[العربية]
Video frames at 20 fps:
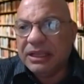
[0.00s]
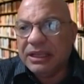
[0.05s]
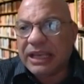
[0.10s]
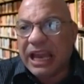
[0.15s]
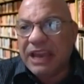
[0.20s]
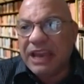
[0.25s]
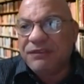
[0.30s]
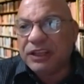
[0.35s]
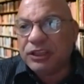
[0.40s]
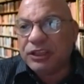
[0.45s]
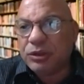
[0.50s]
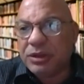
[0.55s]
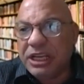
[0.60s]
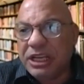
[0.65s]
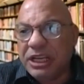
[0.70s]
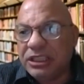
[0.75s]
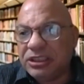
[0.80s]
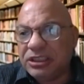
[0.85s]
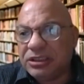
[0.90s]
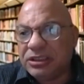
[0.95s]
كيف
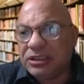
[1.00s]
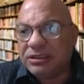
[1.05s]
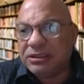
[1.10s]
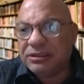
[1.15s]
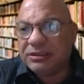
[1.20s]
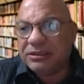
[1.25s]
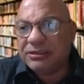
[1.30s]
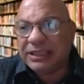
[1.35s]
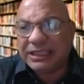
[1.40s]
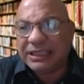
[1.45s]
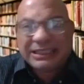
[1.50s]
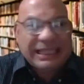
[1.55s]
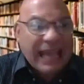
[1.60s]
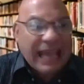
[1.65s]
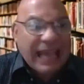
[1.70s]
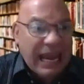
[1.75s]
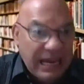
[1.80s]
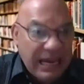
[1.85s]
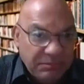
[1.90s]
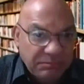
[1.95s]
تريد
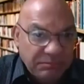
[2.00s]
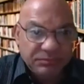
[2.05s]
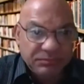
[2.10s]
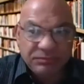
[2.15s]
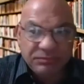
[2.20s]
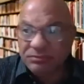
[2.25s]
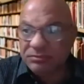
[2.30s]
تتكلم